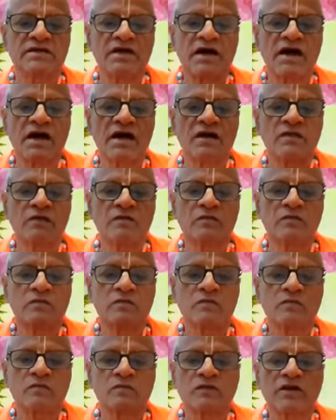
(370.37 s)
জ্ঞান ও
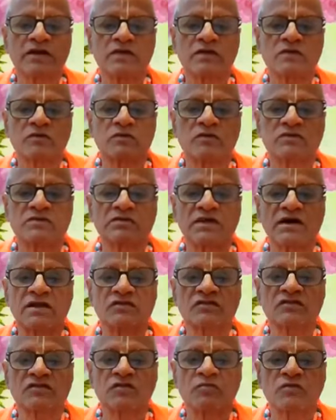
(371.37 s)
গুণের কোন
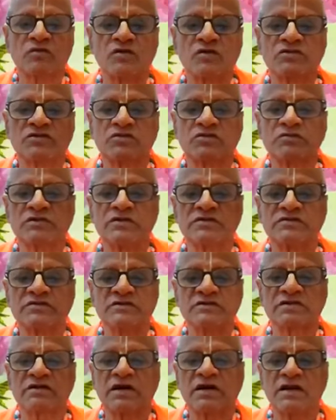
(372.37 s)
তারতম্য রয়েছে বলে
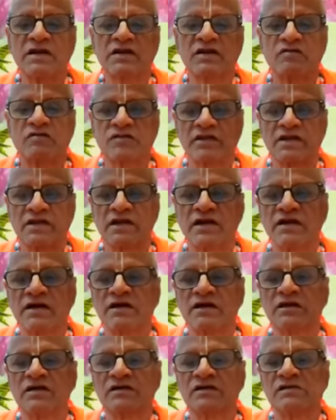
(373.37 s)
স্বীকার করে না
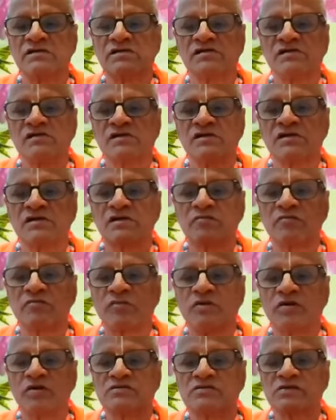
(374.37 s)

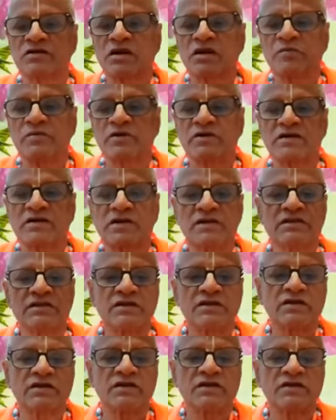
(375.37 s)
ভক্তরা
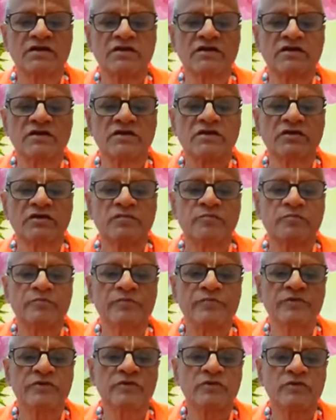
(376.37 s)
পক্ষান্তরে
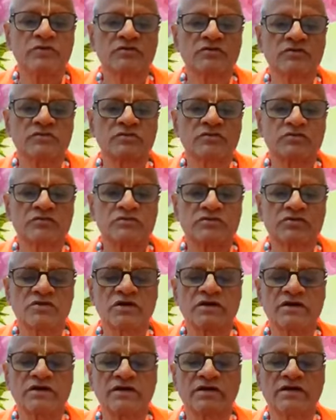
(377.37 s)
বৃহ
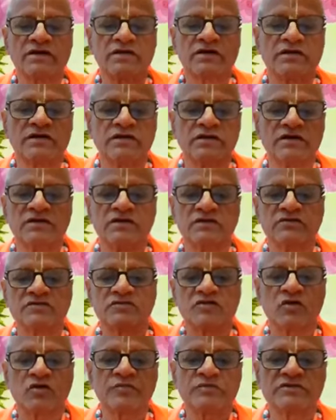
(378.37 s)
চতুষ্টাকে
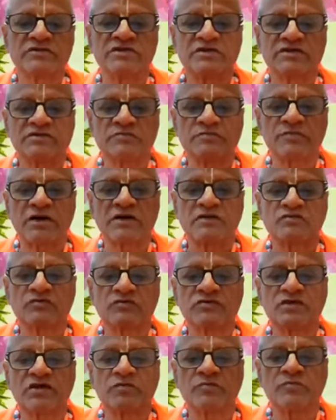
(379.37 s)
সবিশেষ
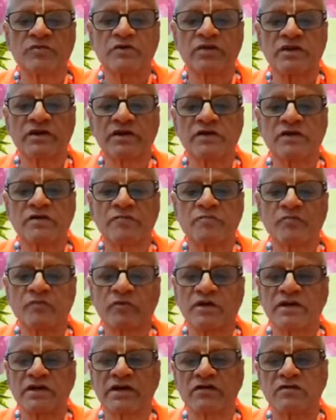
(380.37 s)
বাসুদেব বলে
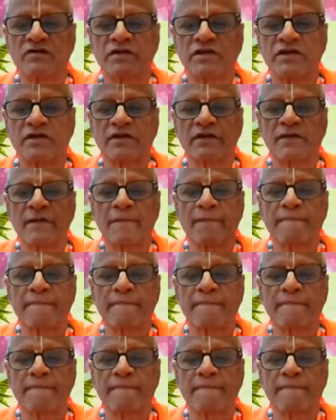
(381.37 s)
মনে করেন